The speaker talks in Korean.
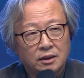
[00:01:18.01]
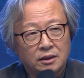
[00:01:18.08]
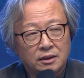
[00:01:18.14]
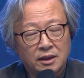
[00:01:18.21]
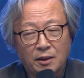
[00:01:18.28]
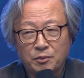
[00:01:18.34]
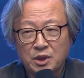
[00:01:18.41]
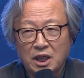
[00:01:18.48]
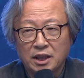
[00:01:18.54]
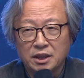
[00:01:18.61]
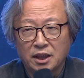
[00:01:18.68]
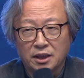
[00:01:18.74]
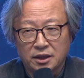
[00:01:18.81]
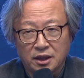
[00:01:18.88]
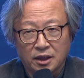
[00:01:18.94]

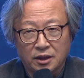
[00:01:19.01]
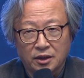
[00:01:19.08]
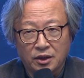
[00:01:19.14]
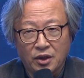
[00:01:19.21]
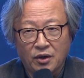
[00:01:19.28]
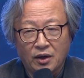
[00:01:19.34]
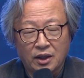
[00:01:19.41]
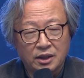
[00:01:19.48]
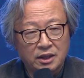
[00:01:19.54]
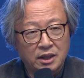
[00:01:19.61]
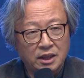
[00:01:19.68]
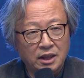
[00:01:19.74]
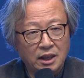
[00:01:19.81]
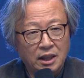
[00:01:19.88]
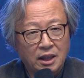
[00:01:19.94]
3천년 전 이와
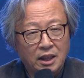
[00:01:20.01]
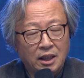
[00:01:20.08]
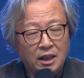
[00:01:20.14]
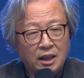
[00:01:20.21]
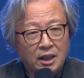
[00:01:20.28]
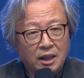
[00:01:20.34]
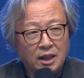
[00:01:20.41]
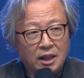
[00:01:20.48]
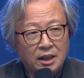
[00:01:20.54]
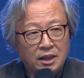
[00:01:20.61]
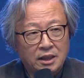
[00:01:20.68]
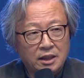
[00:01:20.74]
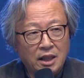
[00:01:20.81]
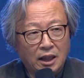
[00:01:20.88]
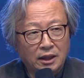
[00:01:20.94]
같이
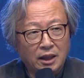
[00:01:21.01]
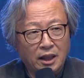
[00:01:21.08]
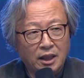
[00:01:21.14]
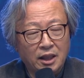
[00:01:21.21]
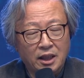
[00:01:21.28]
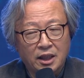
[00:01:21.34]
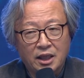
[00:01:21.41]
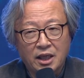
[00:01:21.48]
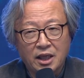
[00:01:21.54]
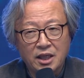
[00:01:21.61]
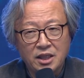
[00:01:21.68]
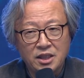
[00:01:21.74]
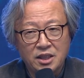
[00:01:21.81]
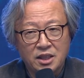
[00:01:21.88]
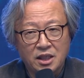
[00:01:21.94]
상당히
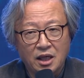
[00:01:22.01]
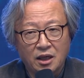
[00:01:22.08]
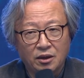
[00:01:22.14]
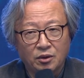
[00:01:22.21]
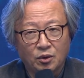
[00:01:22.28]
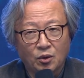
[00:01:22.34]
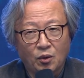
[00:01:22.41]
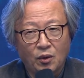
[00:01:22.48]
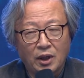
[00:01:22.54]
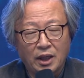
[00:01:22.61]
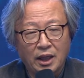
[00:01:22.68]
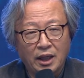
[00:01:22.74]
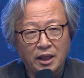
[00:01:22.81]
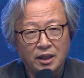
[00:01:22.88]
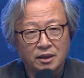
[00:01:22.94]
긴 시간
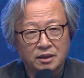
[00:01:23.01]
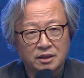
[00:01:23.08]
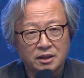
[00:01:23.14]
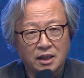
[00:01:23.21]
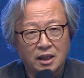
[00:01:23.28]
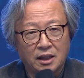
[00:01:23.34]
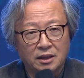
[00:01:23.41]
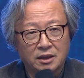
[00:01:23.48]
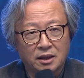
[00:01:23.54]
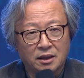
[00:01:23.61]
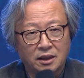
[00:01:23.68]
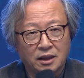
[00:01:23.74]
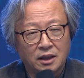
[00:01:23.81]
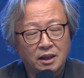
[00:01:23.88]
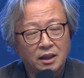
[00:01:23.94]
동안의
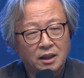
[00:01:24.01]
역사적